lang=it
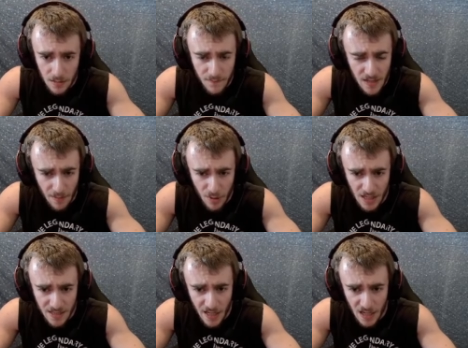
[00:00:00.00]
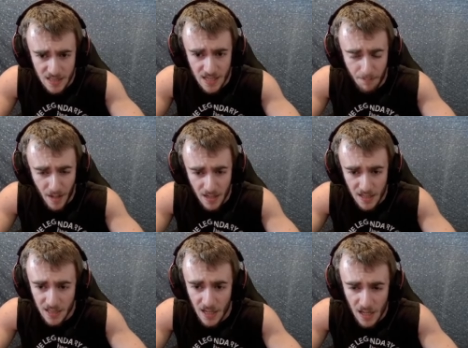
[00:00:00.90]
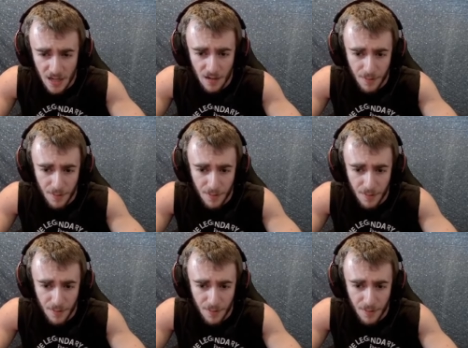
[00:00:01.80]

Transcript: Vediamo di andare a zappare la terra, per